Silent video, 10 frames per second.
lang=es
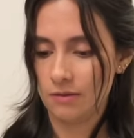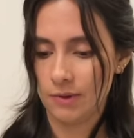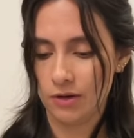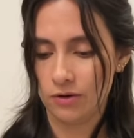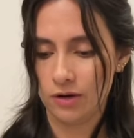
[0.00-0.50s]

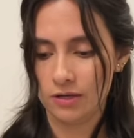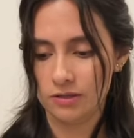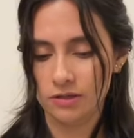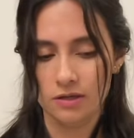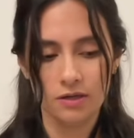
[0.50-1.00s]
Mejor
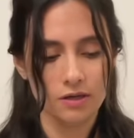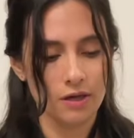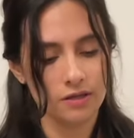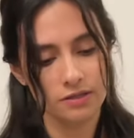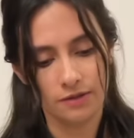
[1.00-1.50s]
así y
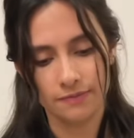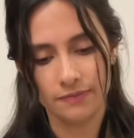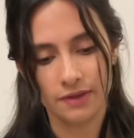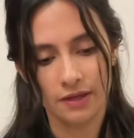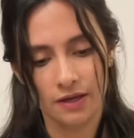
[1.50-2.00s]
así.
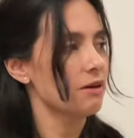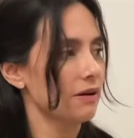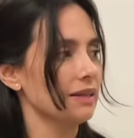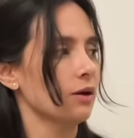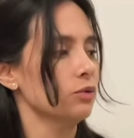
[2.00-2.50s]
Me
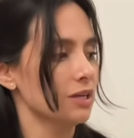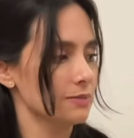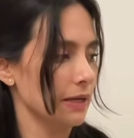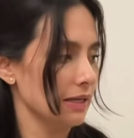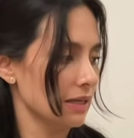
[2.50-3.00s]
faltan unas
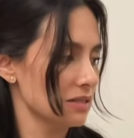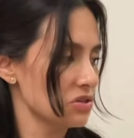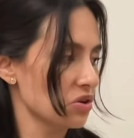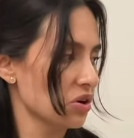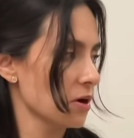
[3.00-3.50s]
velitas,
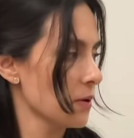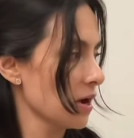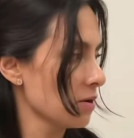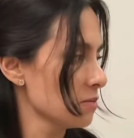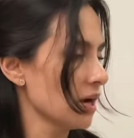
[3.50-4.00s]
eso creo que voy a
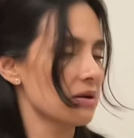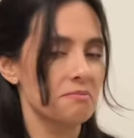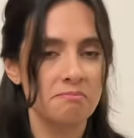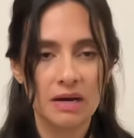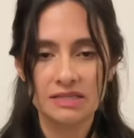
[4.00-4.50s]
comprar
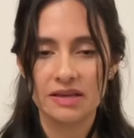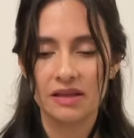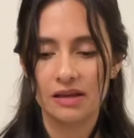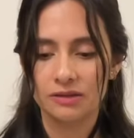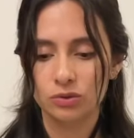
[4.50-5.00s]
más
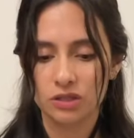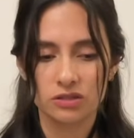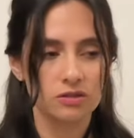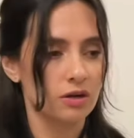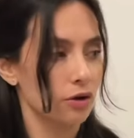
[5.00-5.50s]
adelante
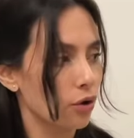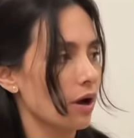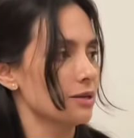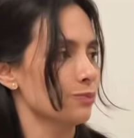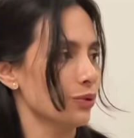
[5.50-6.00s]
unas rojas,